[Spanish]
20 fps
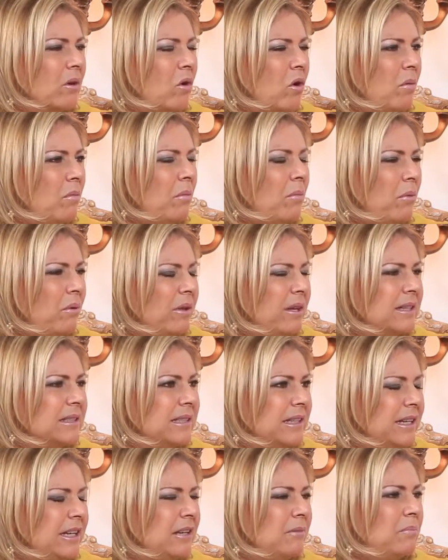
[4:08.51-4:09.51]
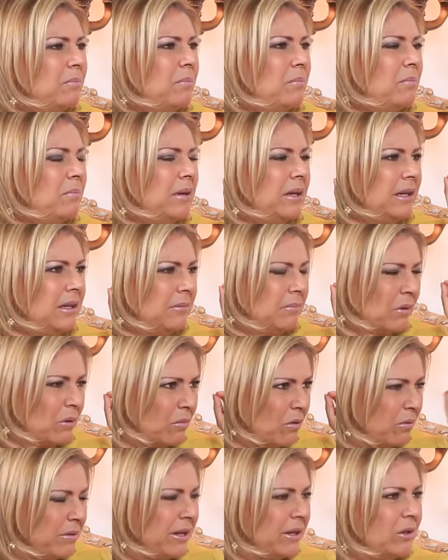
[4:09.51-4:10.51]
cómo poder seguir eh,
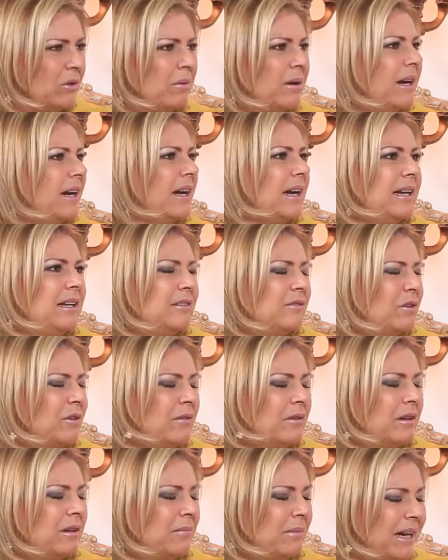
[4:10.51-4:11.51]
promoviendo Baja California,